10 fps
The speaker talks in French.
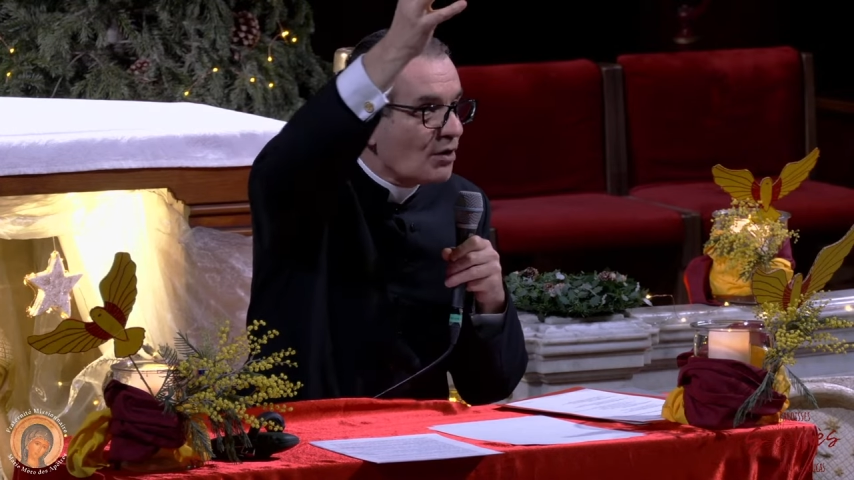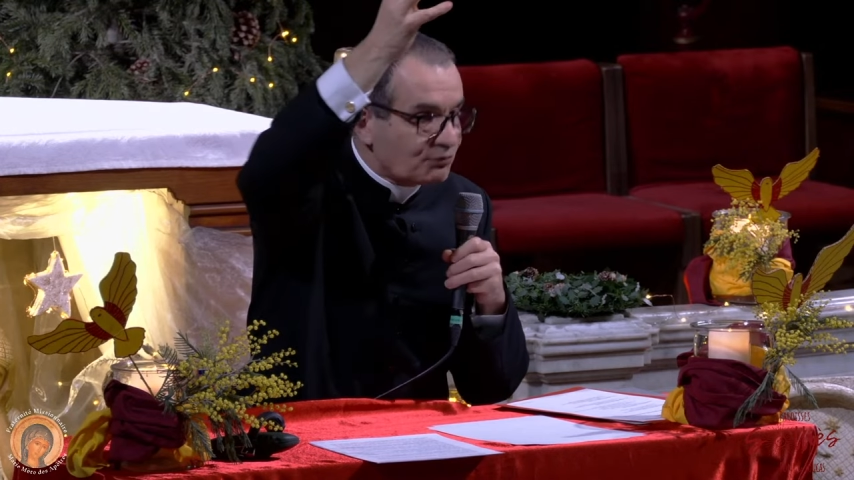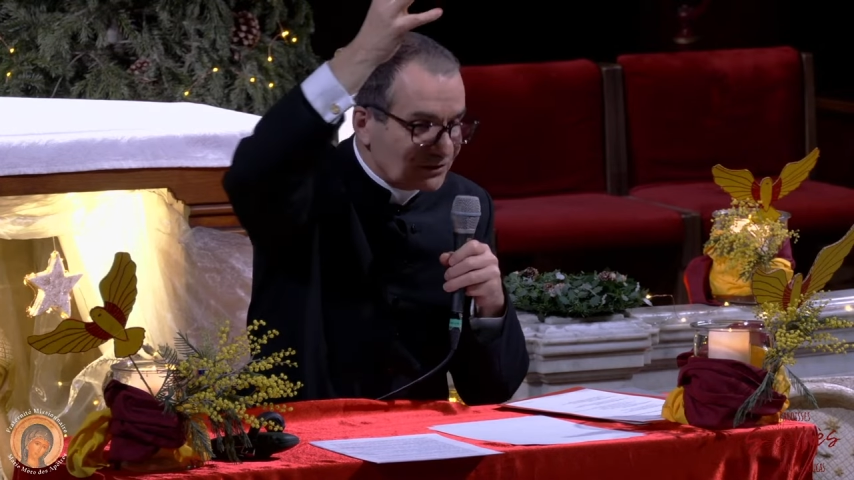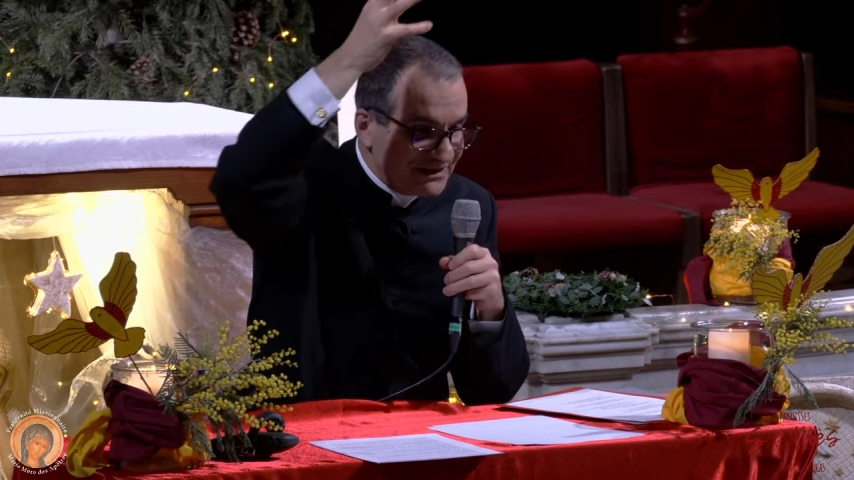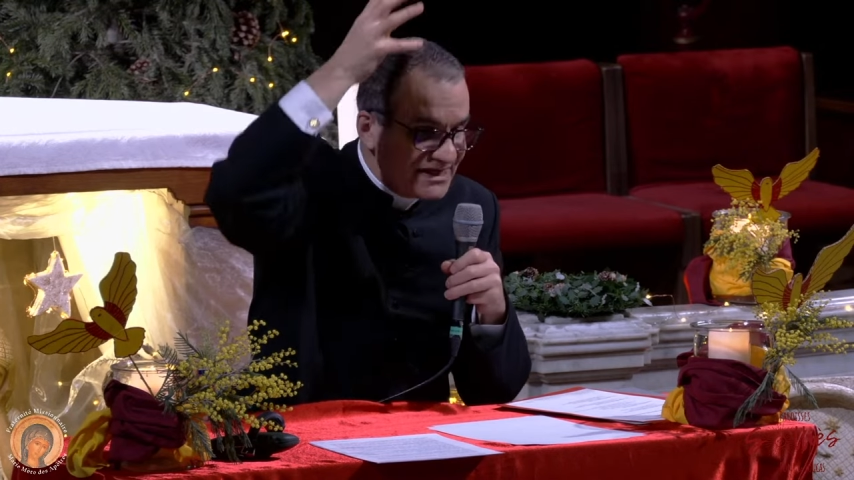
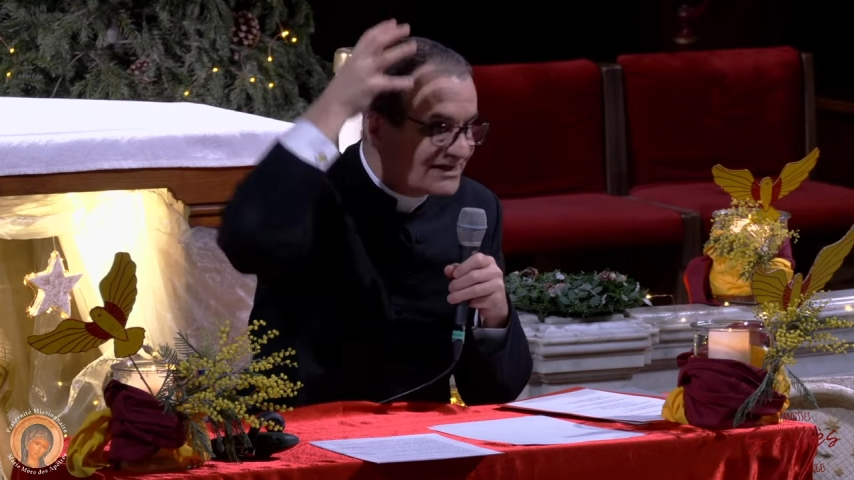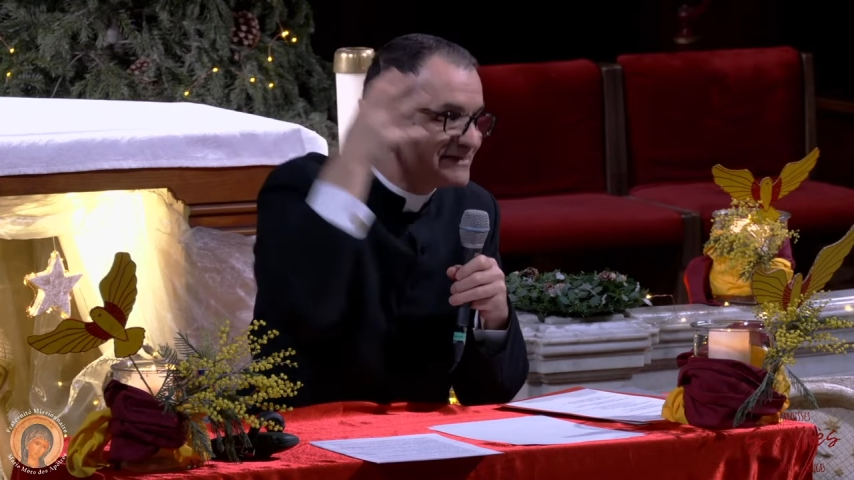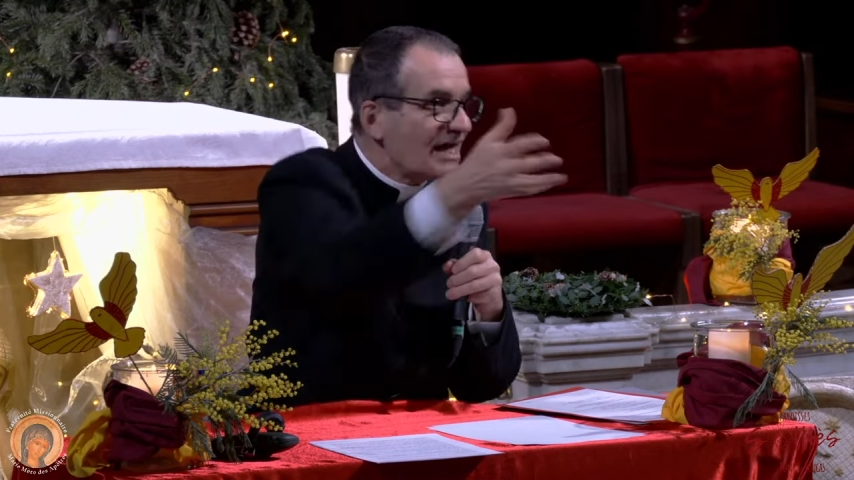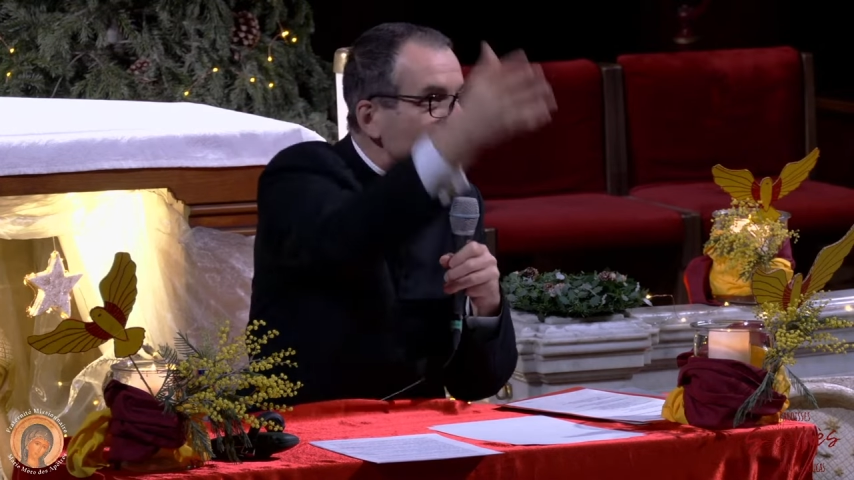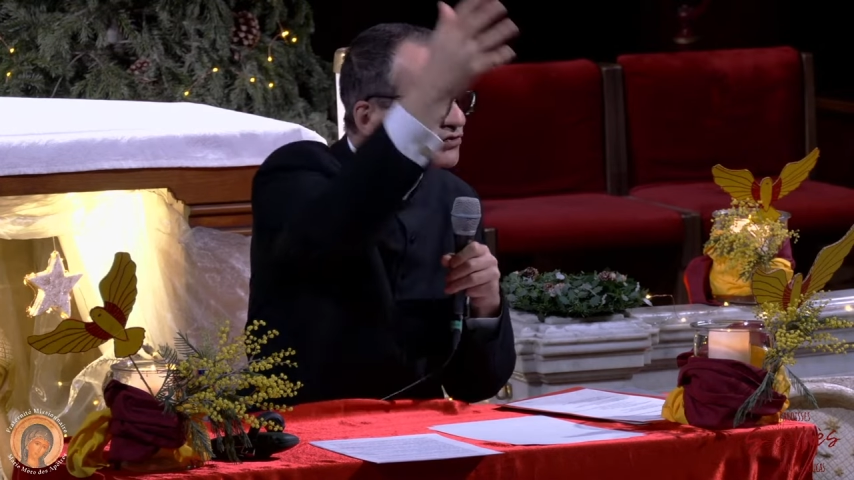pour qu'il
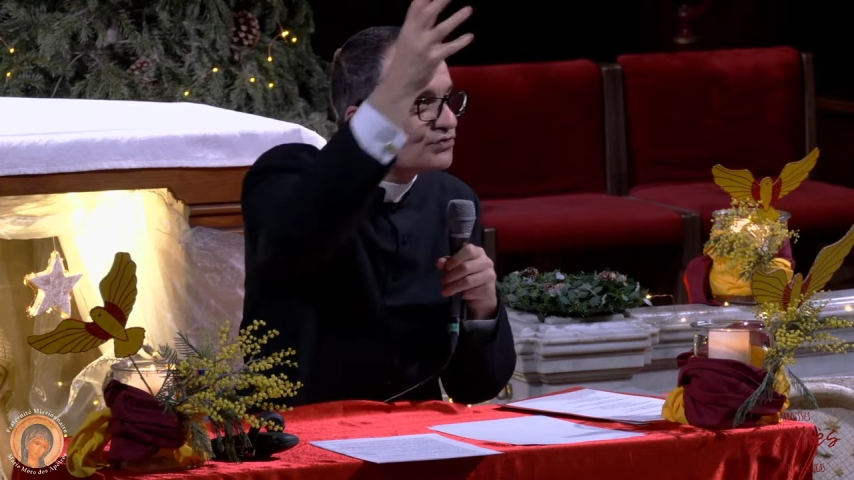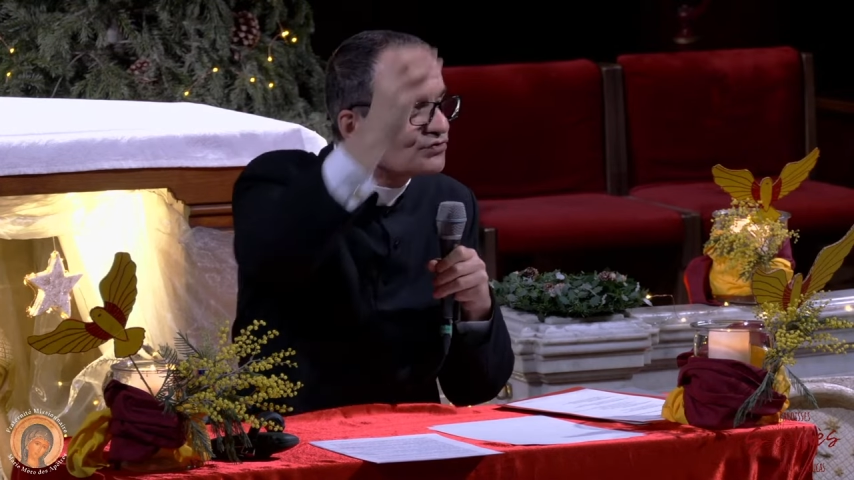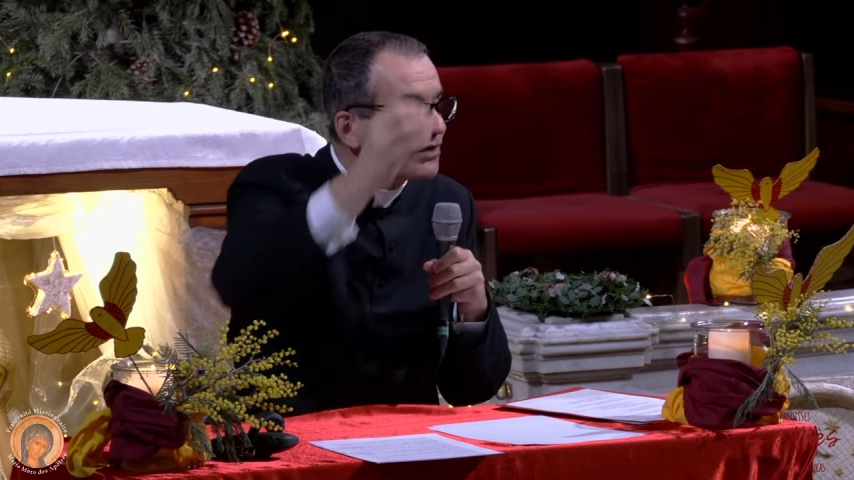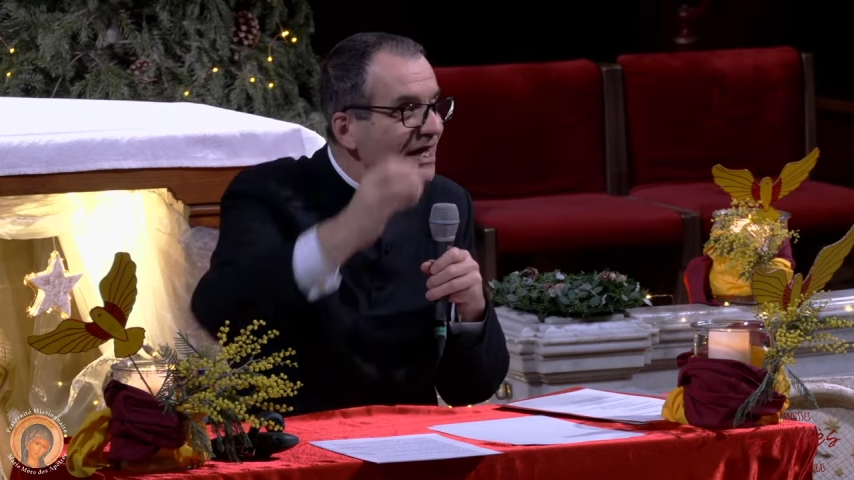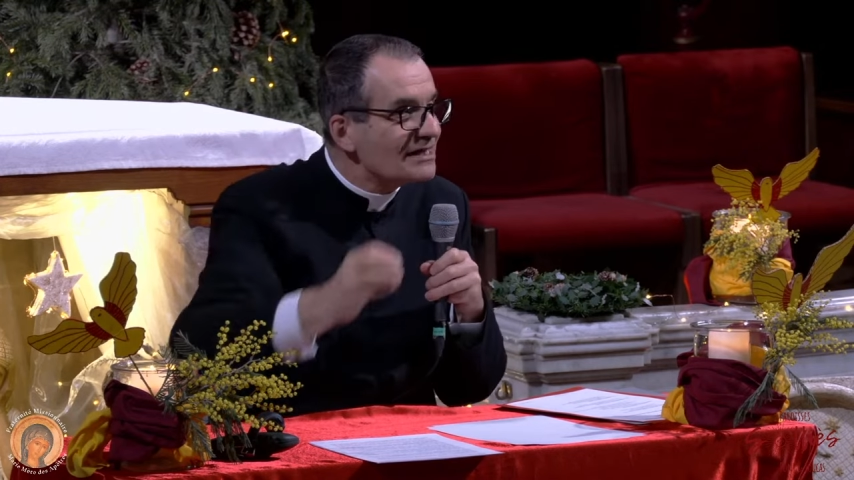exerce
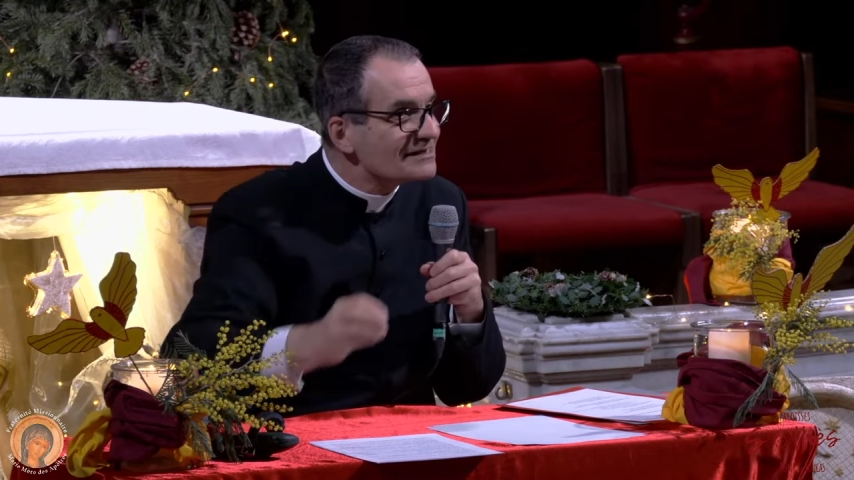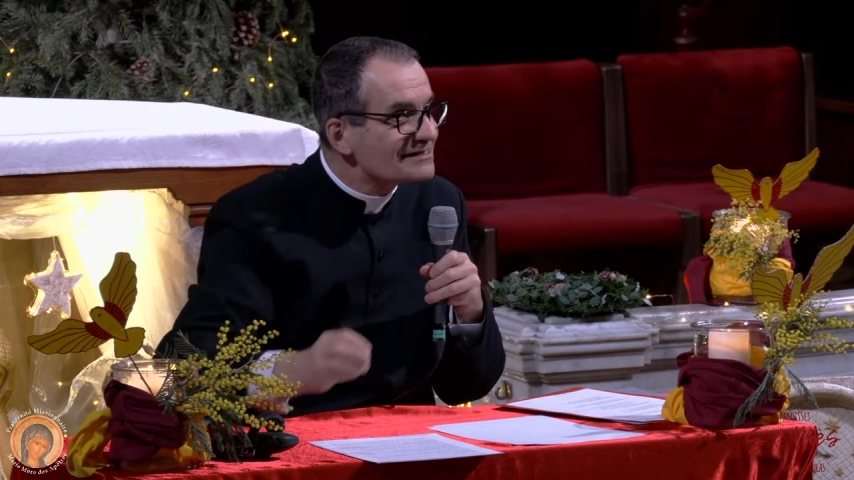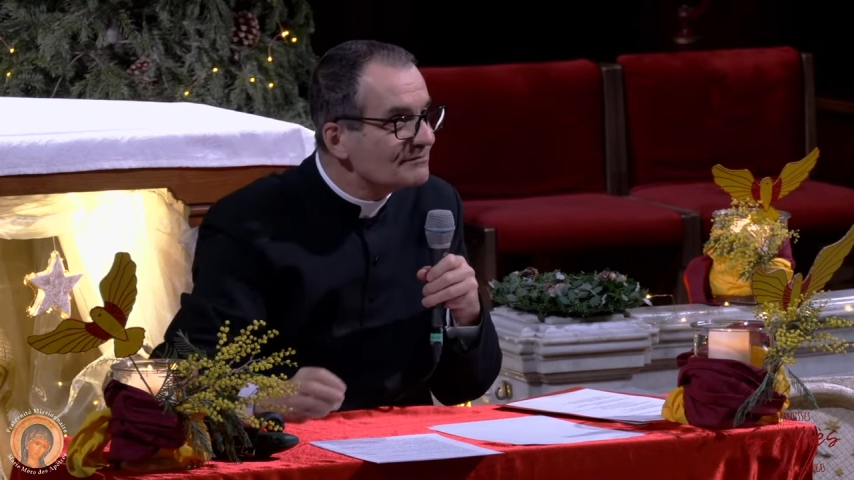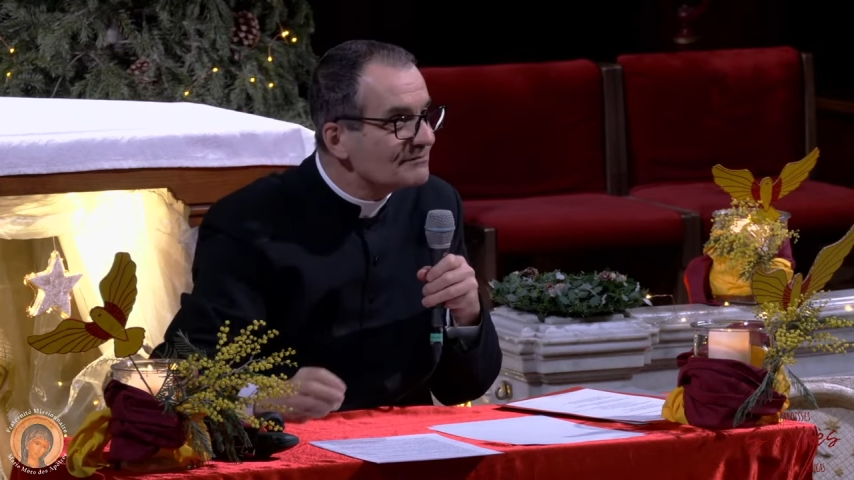sur elle sa